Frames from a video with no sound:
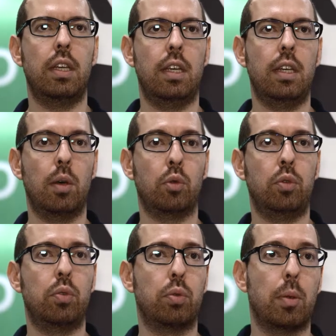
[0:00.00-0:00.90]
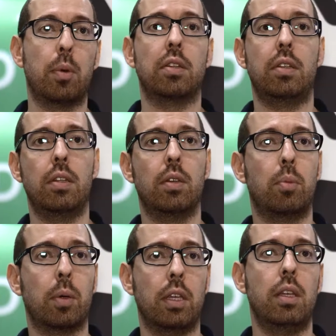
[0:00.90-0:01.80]
et ensuite toute la partie euh,
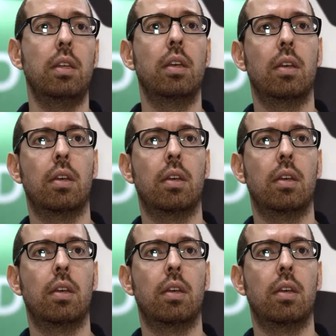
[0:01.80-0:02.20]
prix,